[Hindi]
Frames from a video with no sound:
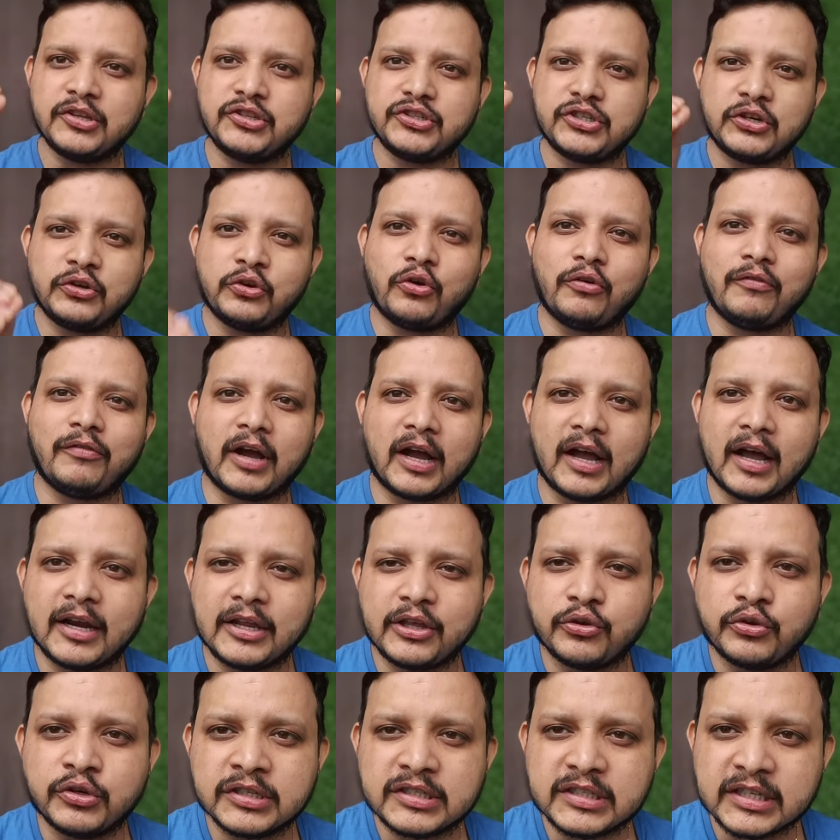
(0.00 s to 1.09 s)
जिनको वकार
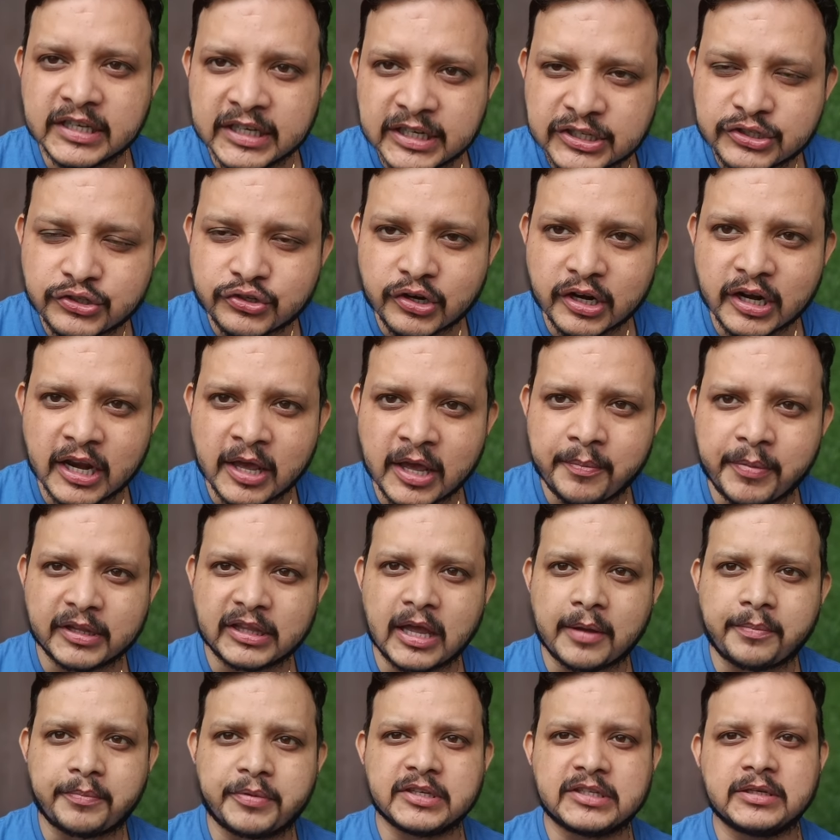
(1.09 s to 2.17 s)
यूनिस की हिस्ट्री नहीं
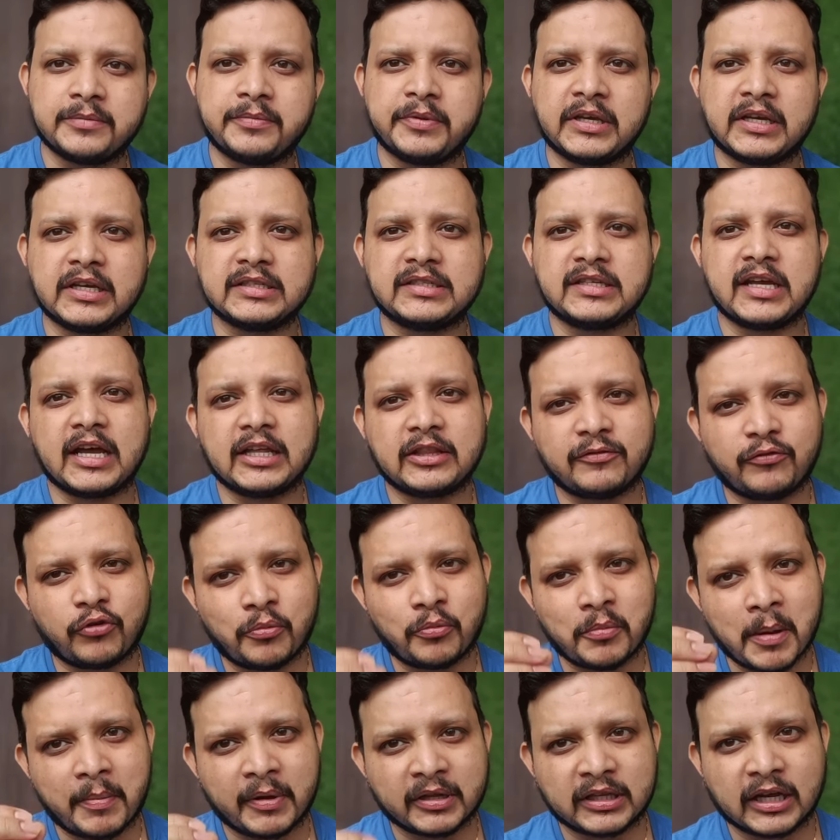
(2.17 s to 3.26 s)
पता पीसीबी के साथ वो
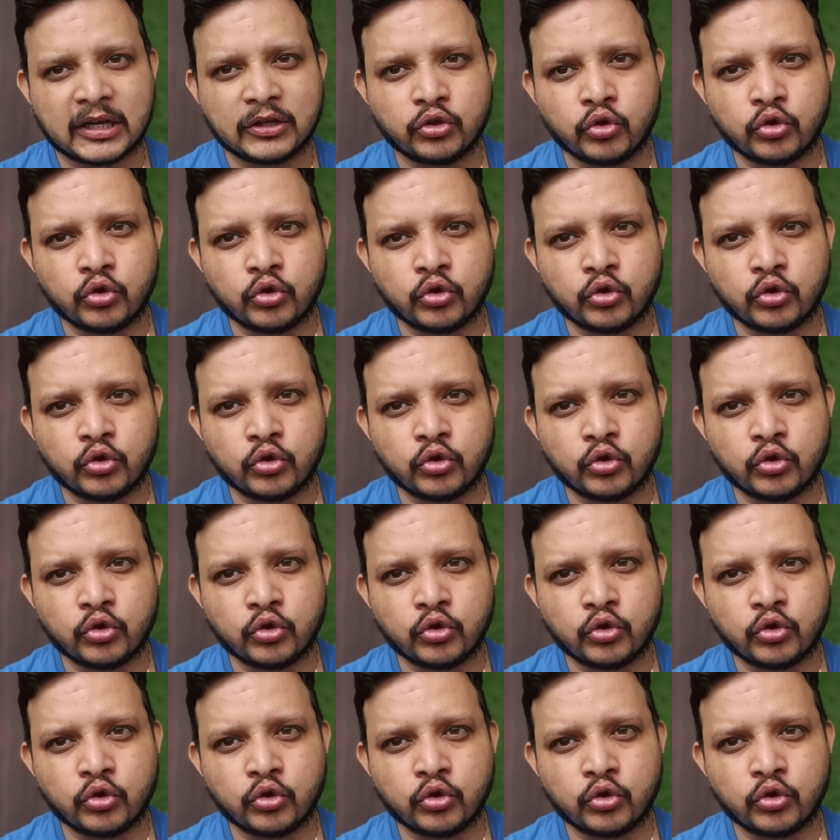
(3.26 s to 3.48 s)
मैं बता